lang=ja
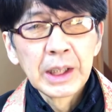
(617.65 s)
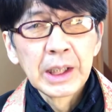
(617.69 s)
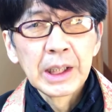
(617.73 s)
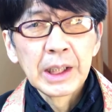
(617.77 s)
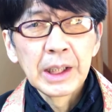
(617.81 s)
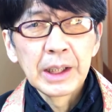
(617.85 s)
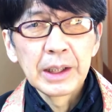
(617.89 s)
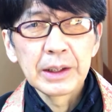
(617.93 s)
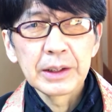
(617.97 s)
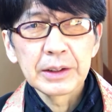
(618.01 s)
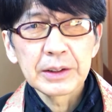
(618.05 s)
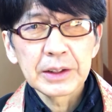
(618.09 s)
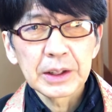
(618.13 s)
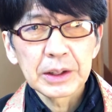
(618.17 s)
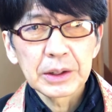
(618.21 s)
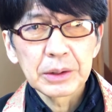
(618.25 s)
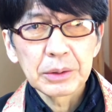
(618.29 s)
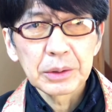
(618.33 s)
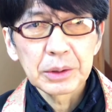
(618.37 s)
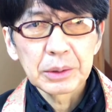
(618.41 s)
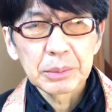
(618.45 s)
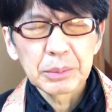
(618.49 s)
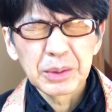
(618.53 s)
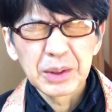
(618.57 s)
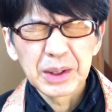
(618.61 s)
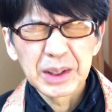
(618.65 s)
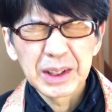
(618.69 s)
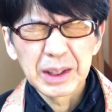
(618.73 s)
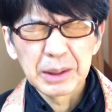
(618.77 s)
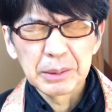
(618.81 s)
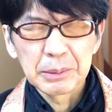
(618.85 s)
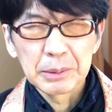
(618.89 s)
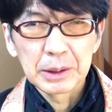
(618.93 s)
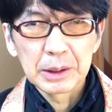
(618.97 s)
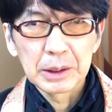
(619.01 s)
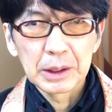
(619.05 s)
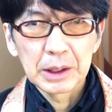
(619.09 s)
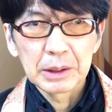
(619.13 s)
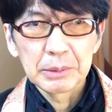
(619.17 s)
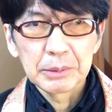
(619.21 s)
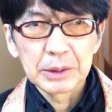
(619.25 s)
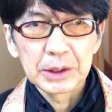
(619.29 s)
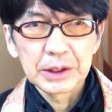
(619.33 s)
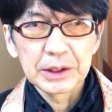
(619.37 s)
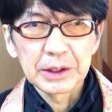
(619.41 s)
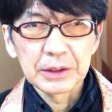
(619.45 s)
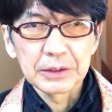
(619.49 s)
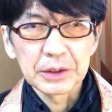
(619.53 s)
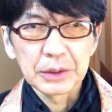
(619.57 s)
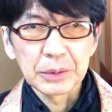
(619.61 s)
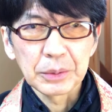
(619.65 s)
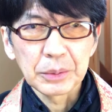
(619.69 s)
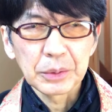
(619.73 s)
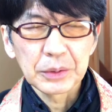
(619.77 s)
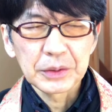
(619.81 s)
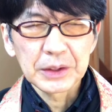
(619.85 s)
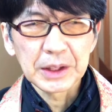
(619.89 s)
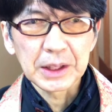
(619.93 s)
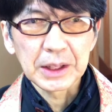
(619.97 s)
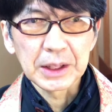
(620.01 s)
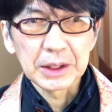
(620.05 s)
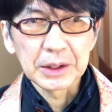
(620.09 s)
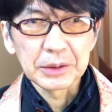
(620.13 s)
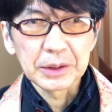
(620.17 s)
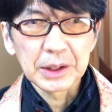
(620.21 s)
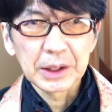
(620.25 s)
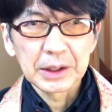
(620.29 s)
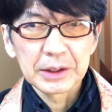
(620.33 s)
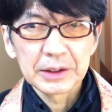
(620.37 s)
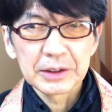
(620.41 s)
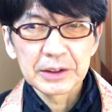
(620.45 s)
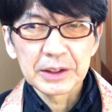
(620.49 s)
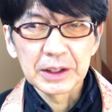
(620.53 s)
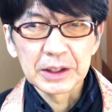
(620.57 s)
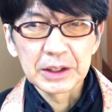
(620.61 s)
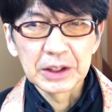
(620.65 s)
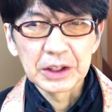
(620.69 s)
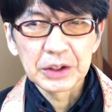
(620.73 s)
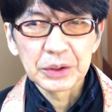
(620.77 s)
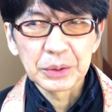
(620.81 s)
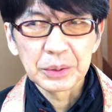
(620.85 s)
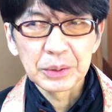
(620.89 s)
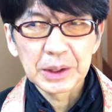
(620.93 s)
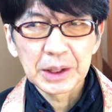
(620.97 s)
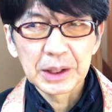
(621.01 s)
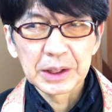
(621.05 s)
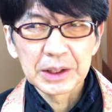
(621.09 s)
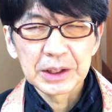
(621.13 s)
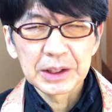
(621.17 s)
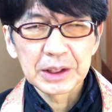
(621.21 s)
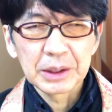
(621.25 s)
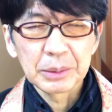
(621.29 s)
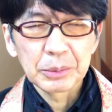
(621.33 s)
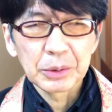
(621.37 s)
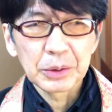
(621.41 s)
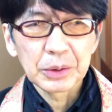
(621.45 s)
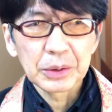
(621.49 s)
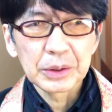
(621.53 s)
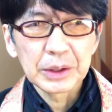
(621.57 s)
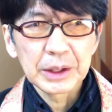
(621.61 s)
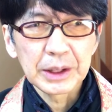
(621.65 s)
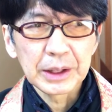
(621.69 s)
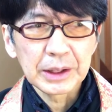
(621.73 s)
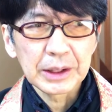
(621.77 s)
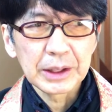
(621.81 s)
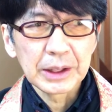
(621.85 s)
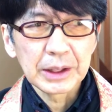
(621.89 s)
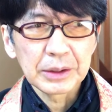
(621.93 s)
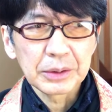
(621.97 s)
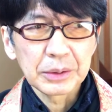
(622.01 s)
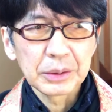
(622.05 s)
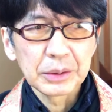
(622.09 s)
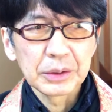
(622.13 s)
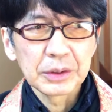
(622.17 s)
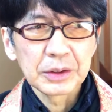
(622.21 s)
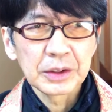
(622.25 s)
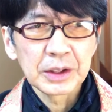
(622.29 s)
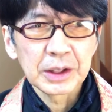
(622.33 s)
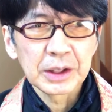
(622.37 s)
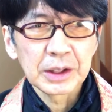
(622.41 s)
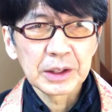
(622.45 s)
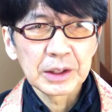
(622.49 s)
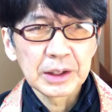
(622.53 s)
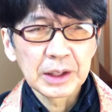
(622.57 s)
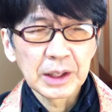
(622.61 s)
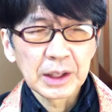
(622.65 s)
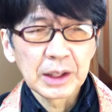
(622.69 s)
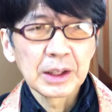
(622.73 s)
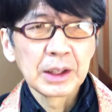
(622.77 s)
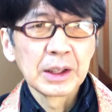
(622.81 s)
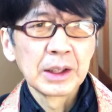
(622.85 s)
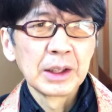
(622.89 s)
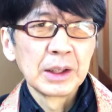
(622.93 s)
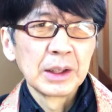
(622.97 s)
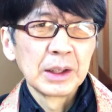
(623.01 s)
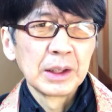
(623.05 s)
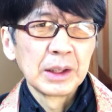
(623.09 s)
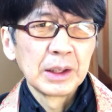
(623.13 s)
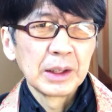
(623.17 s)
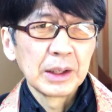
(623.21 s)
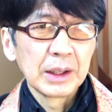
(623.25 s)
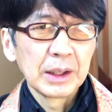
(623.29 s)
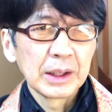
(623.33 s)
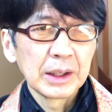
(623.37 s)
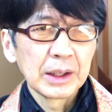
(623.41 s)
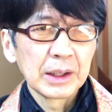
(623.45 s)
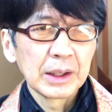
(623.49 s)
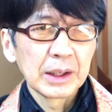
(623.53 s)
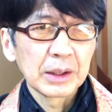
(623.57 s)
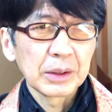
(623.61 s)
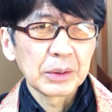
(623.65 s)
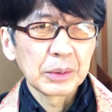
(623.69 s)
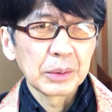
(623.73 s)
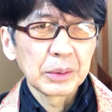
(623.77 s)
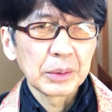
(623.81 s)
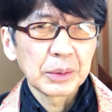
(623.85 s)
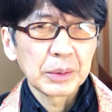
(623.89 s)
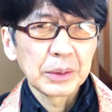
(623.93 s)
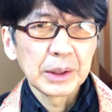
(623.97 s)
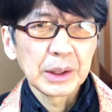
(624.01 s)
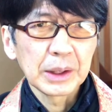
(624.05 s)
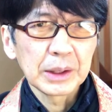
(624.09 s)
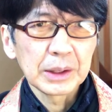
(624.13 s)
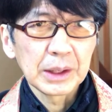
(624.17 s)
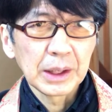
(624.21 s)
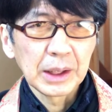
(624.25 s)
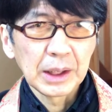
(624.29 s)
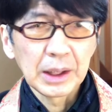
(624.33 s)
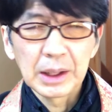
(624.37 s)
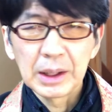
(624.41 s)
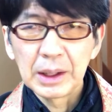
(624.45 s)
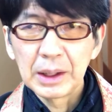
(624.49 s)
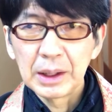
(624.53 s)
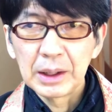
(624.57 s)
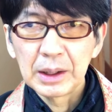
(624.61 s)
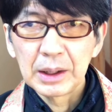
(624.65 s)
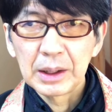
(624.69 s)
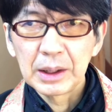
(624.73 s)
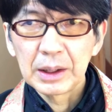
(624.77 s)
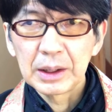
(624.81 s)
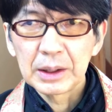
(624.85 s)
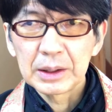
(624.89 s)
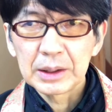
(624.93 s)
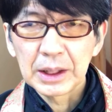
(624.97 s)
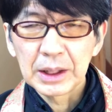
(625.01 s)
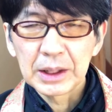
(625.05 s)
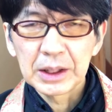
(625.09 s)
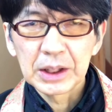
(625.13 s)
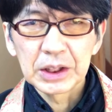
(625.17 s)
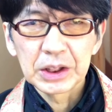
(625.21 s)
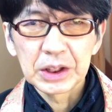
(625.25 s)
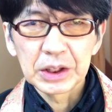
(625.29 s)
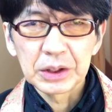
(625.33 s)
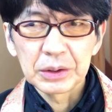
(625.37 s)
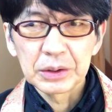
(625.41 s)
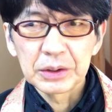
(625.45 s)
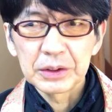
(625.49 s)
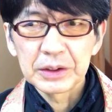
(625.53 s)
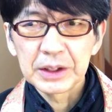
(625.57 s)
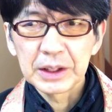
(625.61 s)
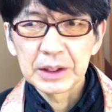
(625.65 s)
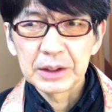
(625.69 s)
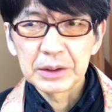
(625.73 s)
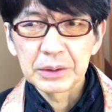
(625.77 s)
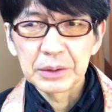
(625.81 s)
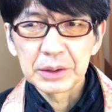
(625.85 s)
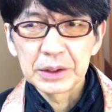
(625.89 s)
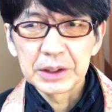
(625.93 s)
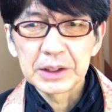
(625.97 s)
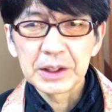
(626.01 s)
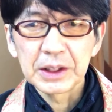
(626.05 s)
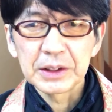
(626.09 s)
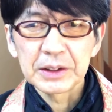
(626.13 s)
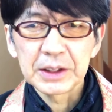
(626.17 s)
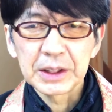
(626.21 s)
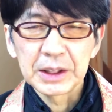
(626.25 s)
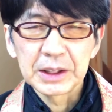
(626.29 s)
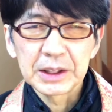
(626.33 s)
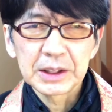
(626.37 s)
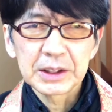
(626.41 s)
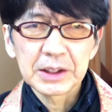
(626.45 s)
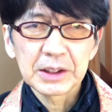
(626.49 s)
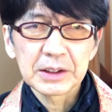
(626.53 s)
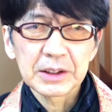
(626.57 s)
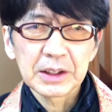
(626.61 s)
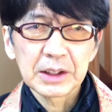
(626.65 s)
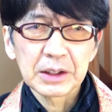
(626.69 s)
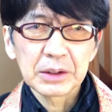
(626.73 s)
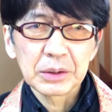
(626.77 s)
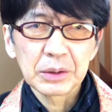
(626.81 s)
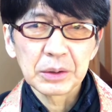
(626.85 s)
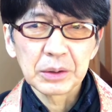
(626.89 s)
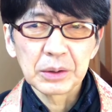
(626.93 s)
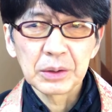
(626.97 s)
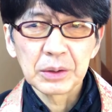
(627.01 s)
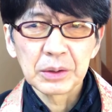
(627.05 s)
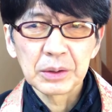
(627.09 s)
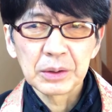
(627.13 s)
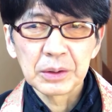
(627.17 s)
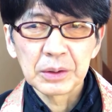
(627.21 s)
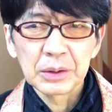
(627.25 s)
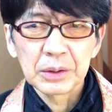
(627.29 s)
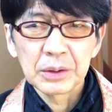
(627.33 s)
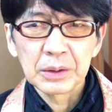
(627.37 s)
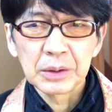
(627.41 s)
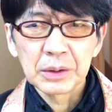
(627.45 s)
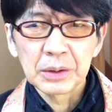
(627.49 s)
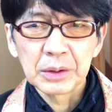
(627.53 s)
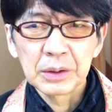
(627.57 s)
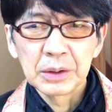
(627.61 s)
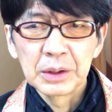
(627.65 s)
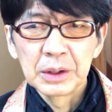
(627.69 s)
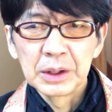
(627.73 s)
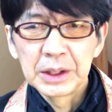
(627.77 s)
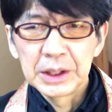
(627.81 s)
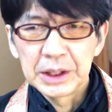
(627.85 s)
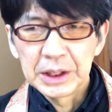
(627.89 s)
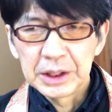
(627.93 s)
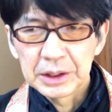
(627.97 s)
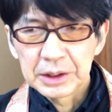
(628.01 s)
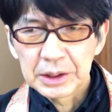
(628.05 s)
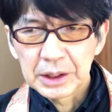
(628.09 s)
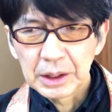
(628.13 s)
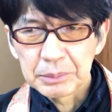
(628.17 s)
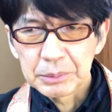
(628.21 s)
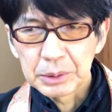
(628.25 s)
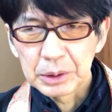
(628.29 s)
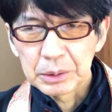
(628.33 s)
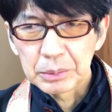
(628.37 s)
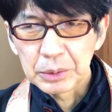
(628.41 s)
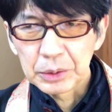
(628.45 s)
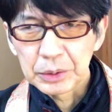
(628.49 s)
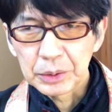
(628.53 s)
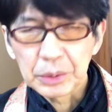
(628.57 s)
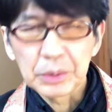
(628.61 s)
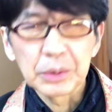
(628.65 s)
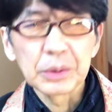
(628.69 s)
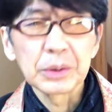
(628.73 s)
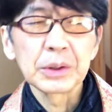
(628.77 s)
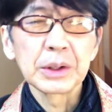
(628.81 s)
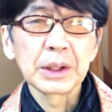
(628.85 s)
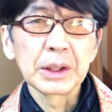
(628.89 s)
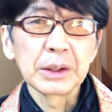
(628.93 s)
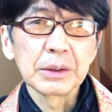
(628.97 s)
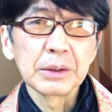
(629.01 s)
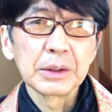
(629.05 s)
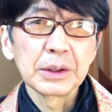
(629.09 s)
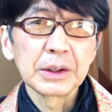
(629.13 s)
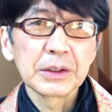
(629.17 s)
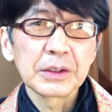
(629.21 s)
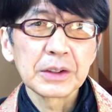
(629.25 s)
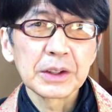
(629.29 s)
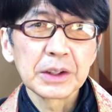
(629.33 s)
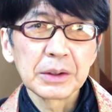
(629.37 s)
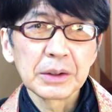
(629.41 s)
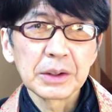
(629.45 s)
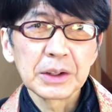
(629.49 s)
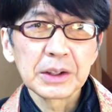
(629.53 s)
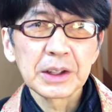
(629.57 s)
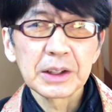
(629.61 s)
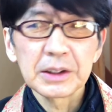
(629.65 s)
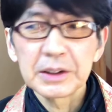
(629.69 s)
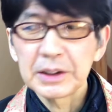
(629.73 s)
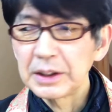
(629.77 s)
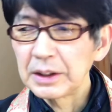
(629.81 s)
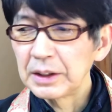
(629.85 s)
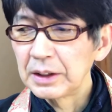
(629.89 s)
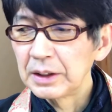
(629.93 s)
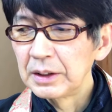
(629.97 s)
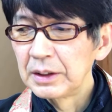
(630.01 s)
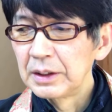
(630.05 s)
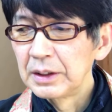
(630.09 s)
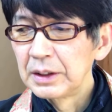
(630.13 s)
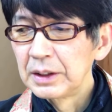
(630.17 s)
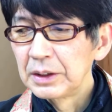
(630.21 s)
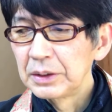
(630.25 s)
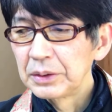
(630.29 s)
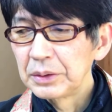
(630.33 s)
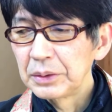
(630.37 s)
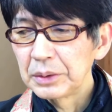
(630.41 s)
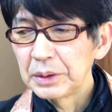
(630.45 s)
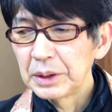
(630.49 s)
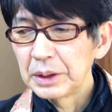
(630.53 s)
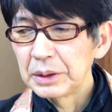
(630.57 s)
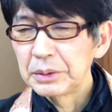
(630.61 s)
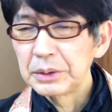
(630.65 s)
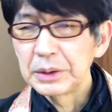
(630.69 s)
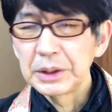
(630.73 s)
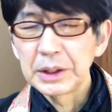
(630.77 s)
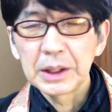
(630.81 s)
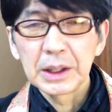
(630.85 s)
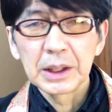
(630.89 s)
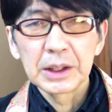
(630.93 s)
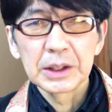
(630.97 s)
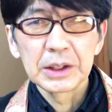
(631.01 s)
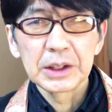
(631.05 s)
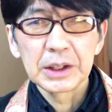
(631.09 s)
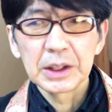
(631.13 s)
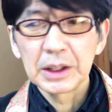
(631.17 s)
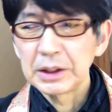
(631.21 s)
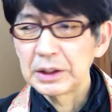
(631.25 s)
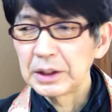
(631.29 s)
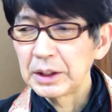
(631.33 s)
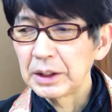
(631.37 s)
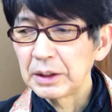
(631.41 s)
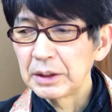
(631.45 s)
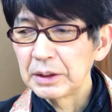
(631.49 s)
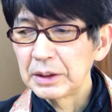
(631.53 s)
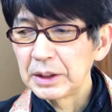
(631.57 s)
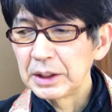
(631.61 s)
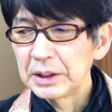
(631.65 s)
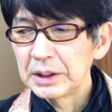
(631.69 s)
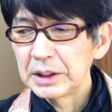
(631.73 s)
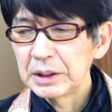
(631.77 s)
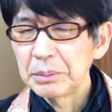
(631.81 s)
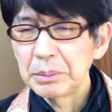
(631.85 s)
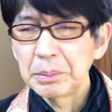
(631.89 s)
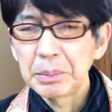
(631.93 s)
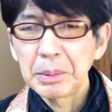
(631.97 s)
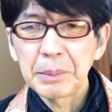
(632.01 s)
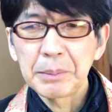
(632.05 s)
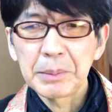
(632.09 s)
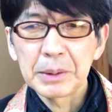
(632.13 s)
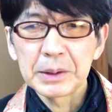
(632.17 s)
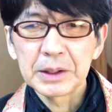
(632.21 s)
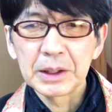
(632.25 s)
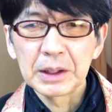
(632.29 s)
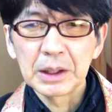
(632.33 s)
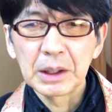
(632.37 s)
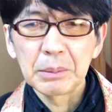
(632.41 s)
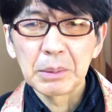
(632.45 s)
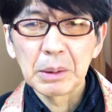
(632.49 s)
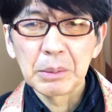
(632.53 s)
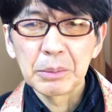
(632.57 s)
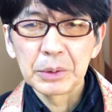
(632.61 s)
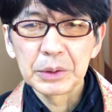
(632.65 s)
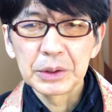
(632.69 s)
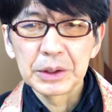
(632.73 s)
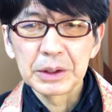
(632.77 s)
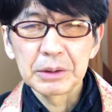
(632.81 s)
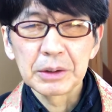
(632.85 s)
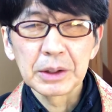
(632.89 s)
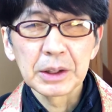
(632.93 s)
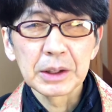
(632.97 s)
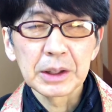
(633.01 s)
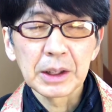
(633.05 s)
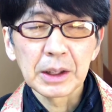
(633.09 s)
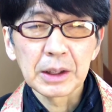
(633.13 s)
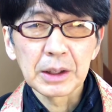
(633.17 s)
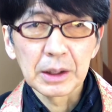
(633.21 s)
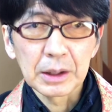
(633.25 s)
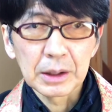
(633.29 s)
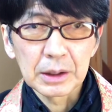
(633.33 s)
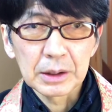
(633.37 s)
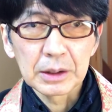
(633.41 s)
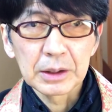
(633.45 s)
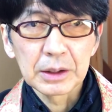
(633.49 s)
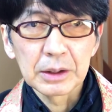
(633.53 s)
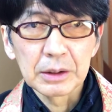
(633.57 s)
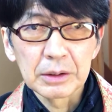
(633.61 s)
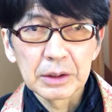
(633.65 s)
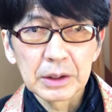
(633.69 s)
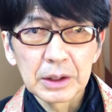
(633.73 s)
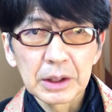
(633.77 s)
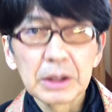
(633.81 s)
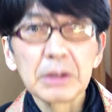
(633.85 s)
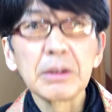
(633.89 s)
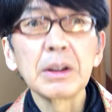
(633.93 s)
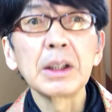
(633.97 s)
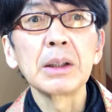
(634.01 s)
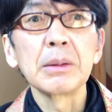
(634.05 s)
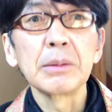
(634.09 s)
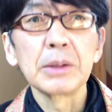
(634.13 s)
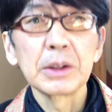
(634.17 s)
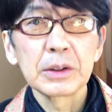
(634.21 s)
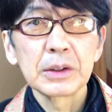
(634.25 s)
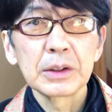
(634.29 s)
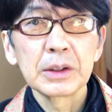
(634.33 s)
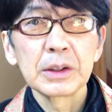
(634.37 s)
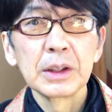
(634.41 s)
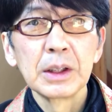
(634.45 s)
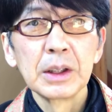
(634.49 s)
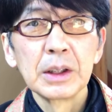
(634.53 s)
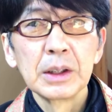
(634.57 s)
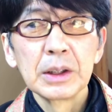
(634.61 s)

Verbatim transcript: えー、先ほど申し上げましたその小坂の種さんに紹介してもろて結婚されたえー、こう小谷田武次郎さんと伊佐さん伊佐さんのインタビューも残ってるんですけど伊佐さんどんなふうに感じはった方いつもパパさんが守ってくれたからって言って言われます。